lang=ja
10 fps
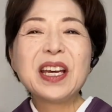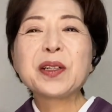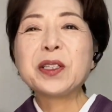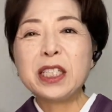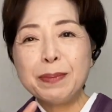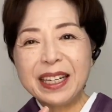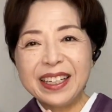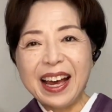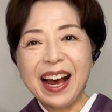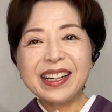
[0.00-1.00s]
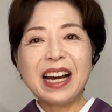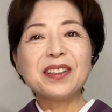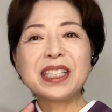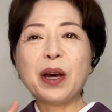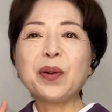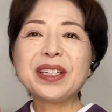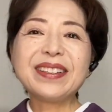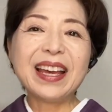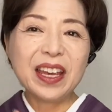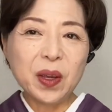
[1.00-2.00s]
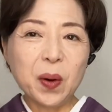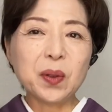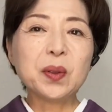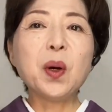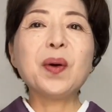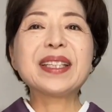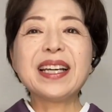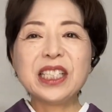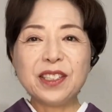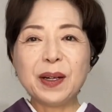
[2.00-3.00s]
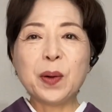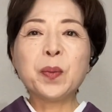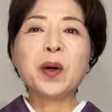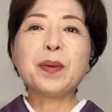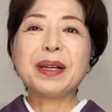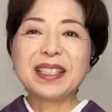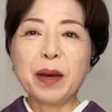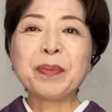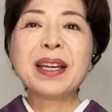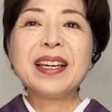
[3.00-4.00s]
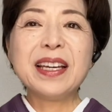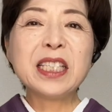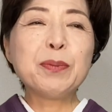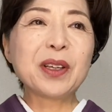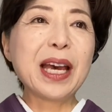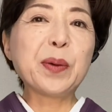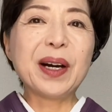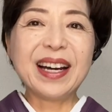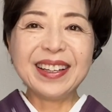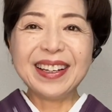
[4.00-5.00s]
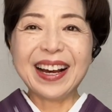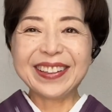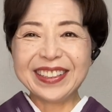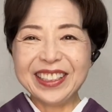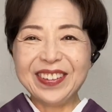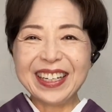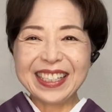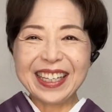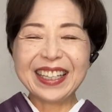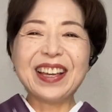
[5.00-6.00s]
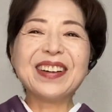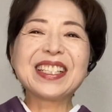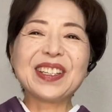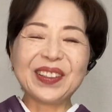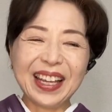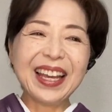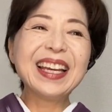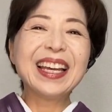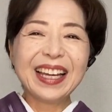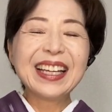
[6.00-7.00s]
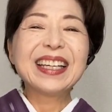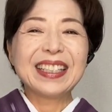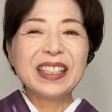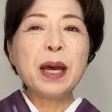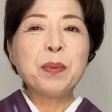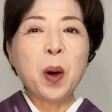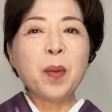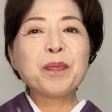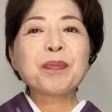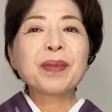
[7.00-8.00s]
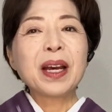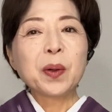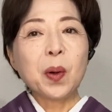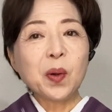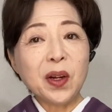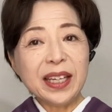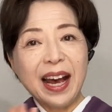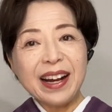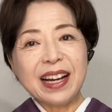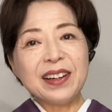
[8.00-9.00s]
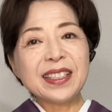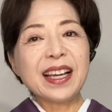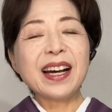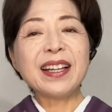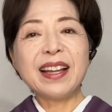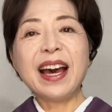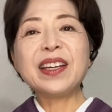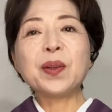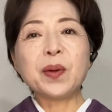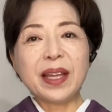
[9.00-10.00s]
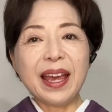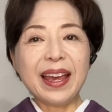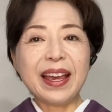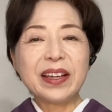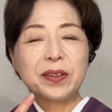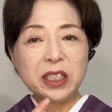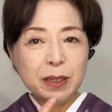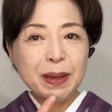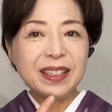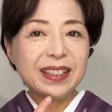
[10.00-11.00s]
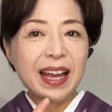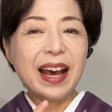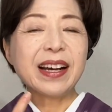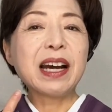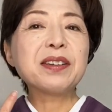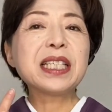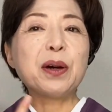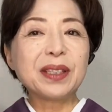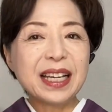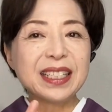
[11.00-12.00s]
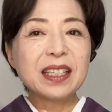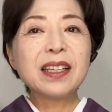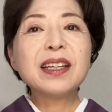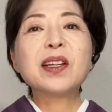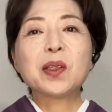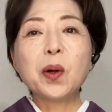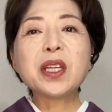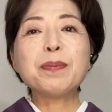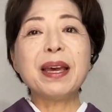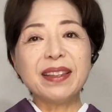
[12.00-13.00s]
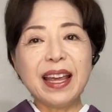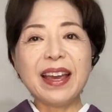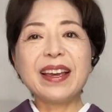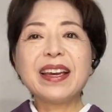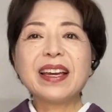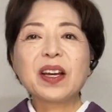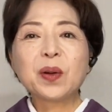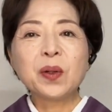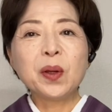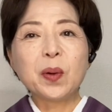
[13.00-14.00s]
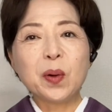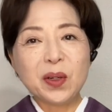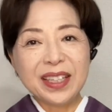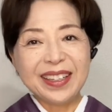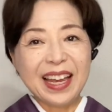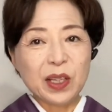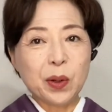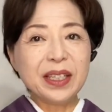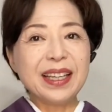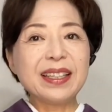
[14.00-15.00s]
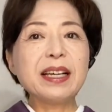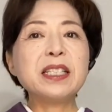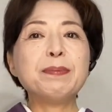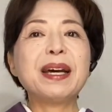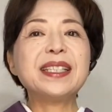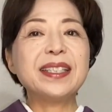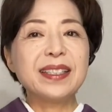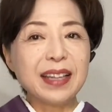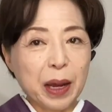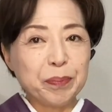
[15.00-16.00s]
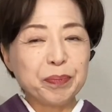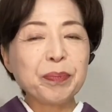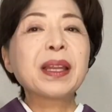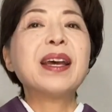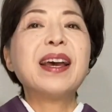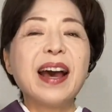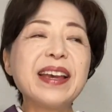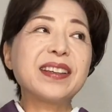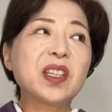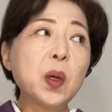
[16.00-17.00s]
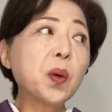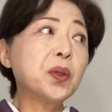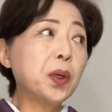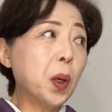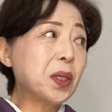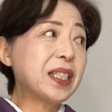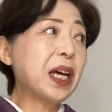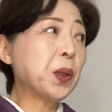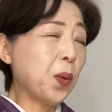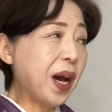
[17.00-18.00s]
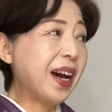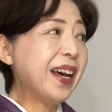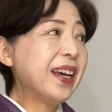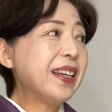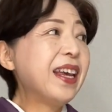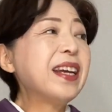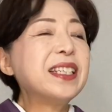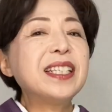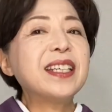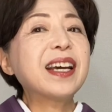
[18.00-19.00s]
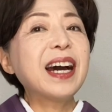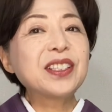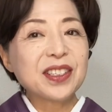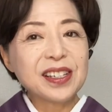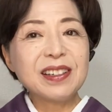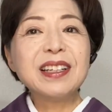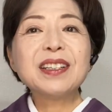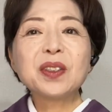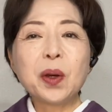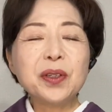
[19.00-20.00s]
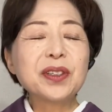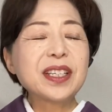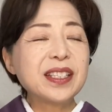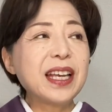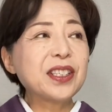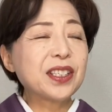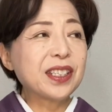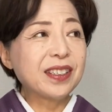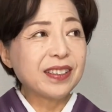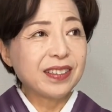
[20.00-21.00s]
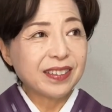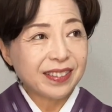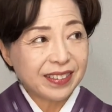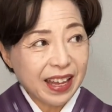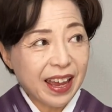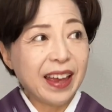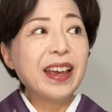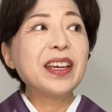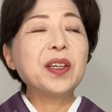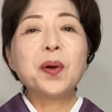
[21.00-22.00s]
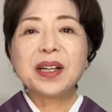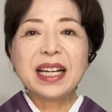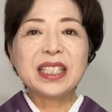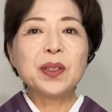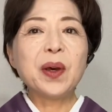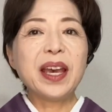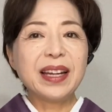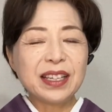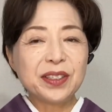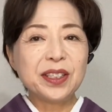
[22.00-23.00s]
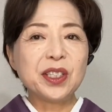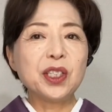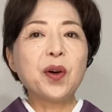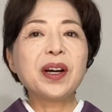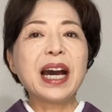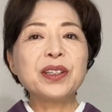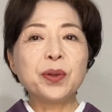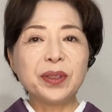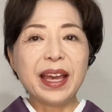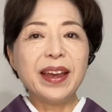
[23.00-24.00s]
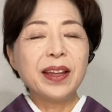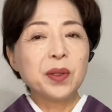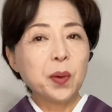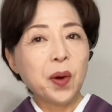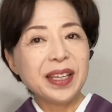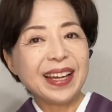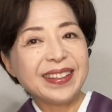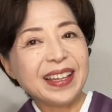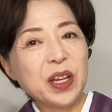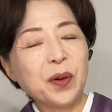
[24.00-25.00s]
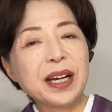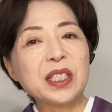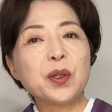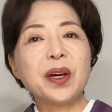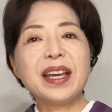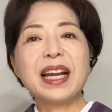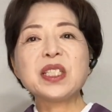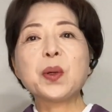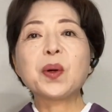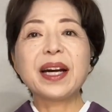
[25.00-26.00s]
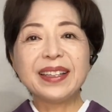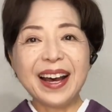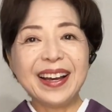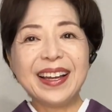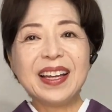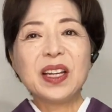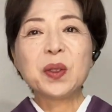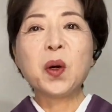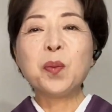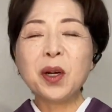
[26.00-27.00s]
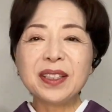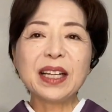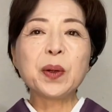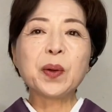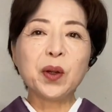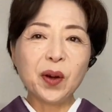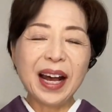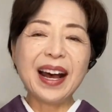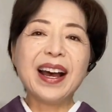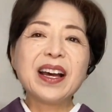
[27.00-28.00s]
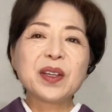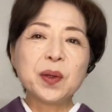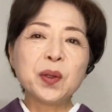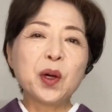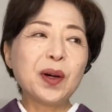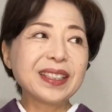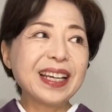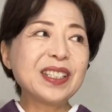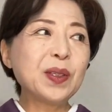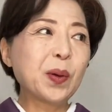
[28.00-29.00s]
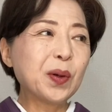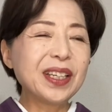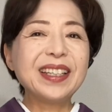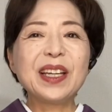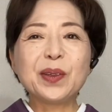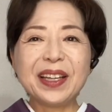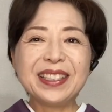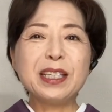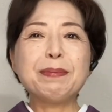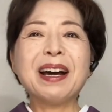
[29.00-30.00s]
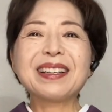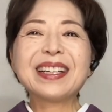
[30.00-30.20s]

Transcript: 口紅で明るさを入れようと私は思いましたいつも結構派手な口紅つけてますよねでもここに明るさがないので口紅で明るさを出すと決めてこのコーディネートにいたしましたはい今日苦労したのはやはり4月という季節で色数を減らす必要があるのでどうやって色数を減らそうかなと思ったところが、今日の私のコーディネートで一番、